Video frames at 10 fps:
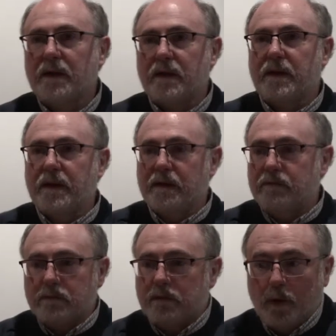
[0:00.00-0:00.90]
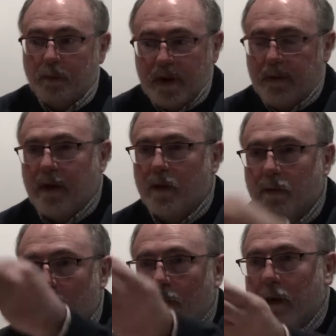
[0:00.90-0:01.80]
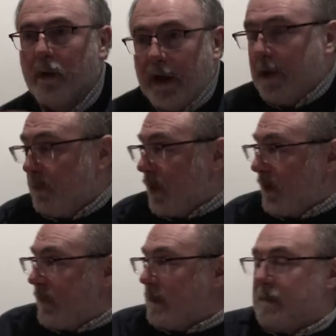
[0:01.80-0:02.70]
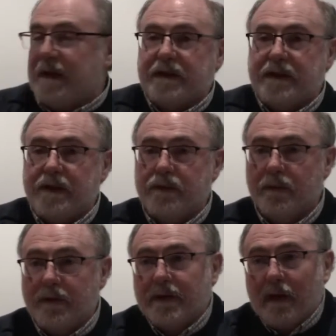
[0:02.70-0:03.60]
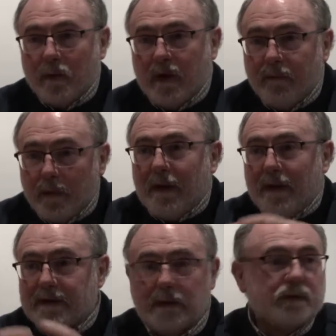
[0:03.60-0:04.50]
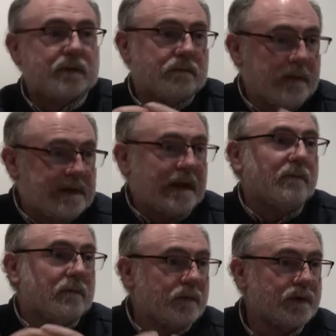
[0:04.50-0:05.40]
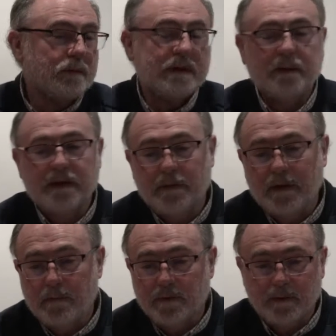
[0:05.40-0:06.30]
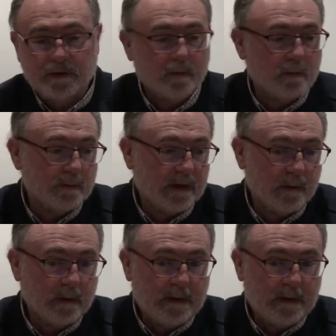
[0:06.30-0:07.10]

eh, no puede ver el grupo como algo ajeno porque forma parte de ello. Es decir, de alguna forma estamos, está mucho más vertebrado y mucho más conjuntado.